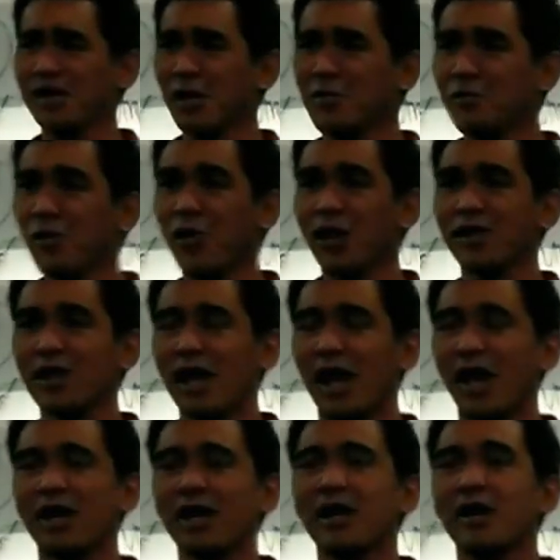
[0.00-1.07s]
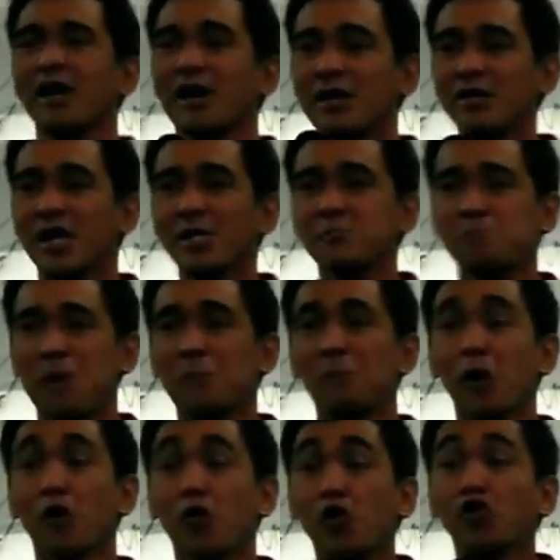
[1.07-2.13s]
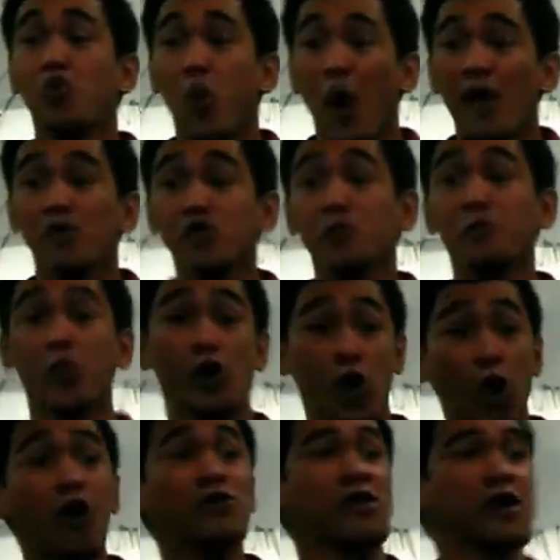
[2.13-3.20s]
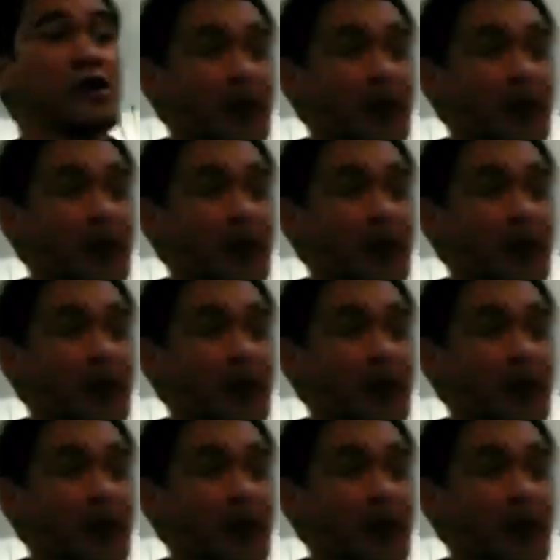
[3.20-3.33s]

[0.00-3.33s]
maganda yung buhay nila, these people would want to prolong